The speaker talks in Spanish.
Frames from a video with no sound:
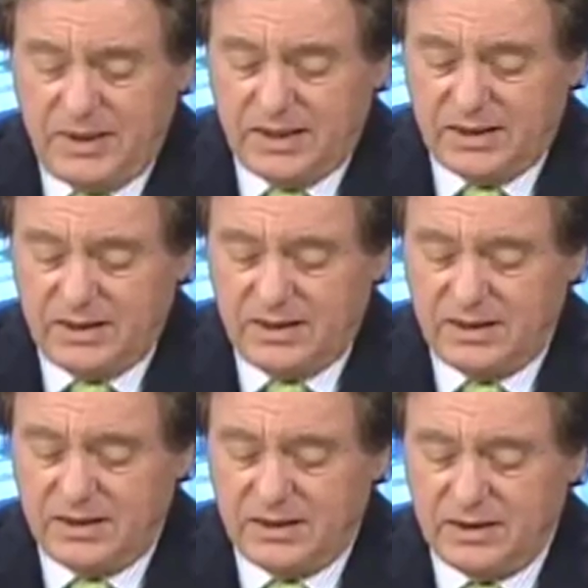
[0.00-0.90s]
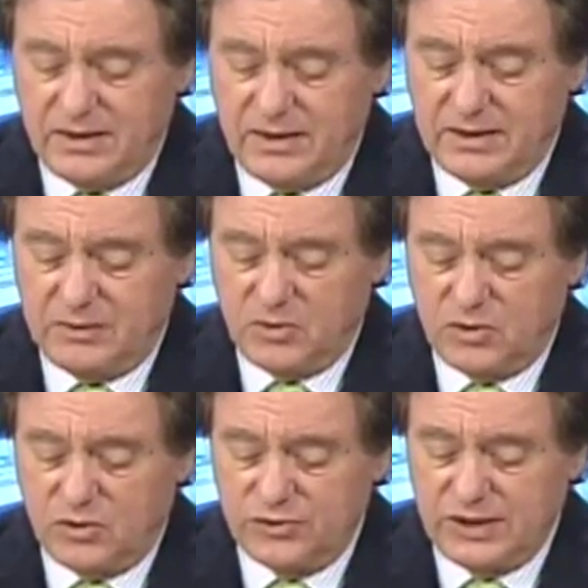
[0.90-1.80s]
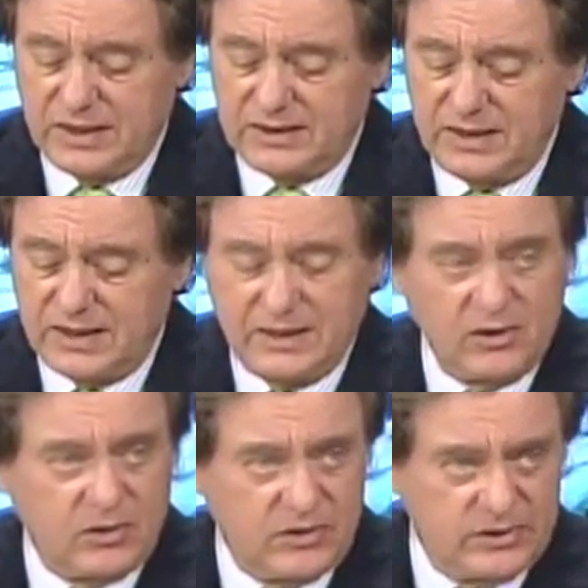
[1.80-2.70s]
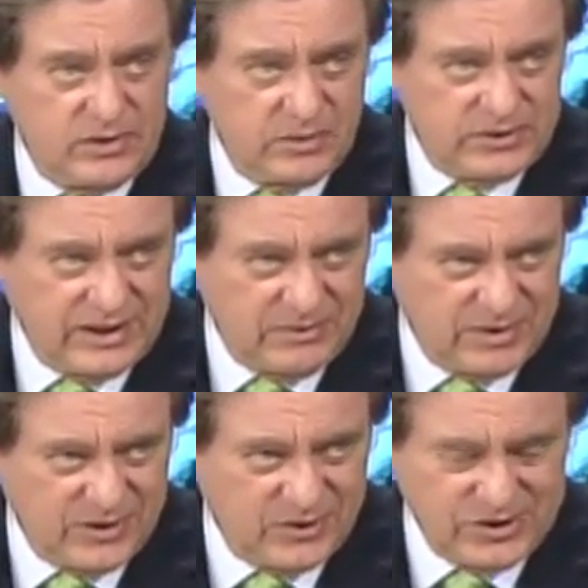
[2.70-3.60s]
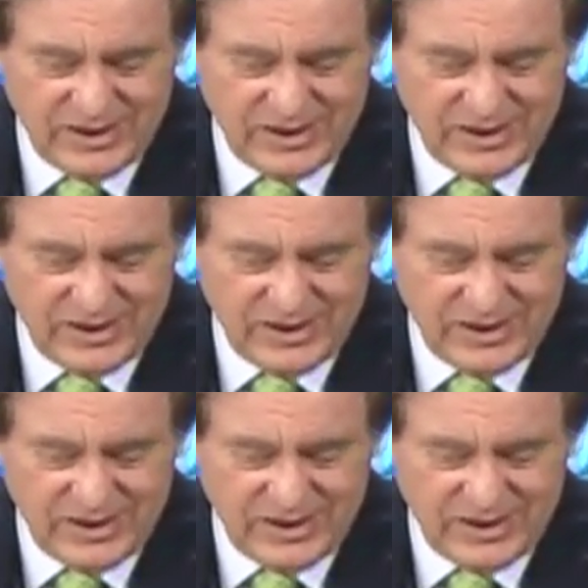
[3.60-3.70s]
Bien, eh, estamos con José García Calderón. José, ¿cómo estás? Buenas Muchas